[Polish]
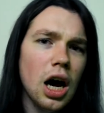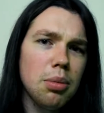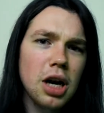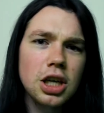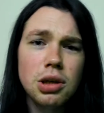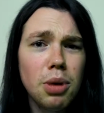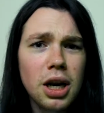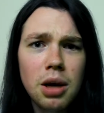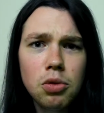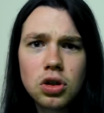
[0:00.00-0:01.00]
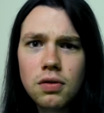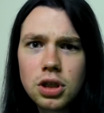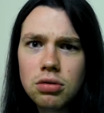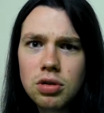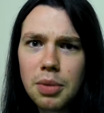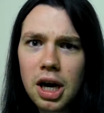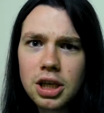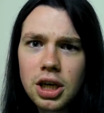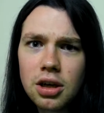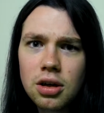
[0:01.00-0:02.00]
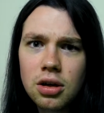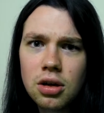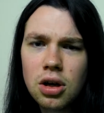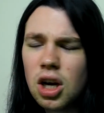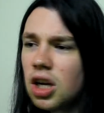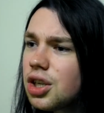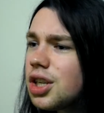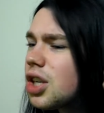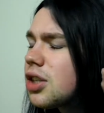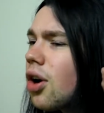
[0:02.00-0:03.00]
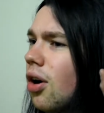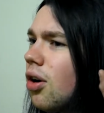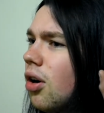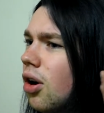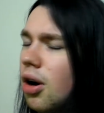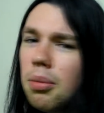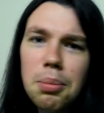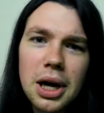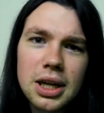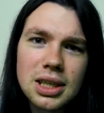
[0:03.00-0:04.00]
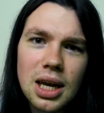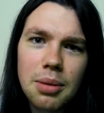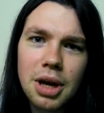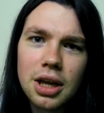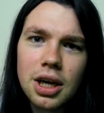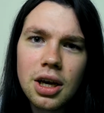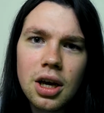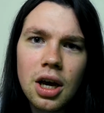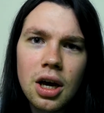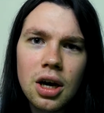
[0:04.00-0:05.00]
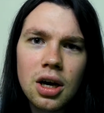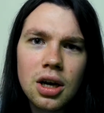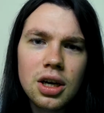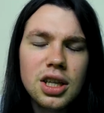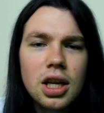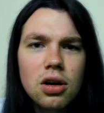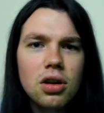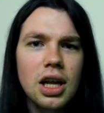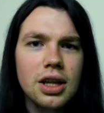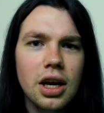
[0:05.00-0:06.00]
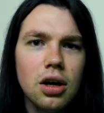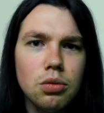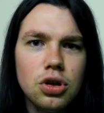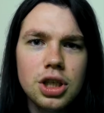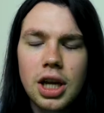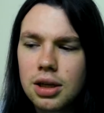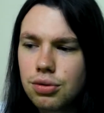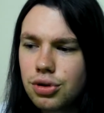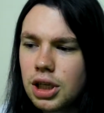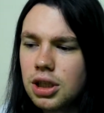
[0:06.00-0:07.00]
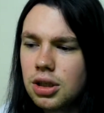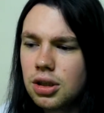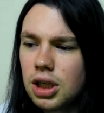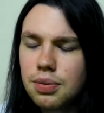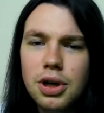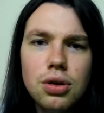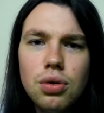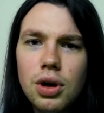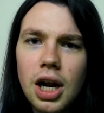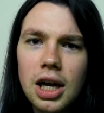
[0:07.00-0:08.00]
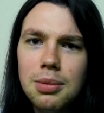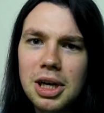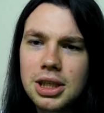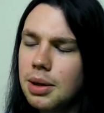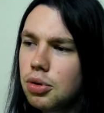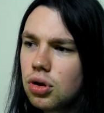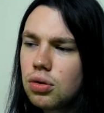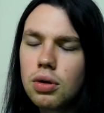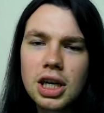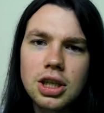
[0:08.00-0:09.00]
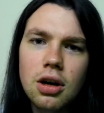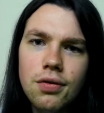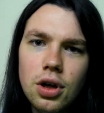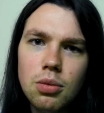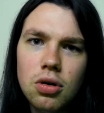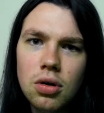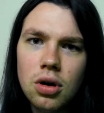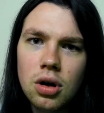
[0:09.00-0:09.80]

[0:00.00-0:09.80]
A brak żebrania i możliwości wsparcia? Że co? Ban na zarabianie? I tylko dlatego musisz teraz wrzucać te swoje durne animacje na początku każdego filmu?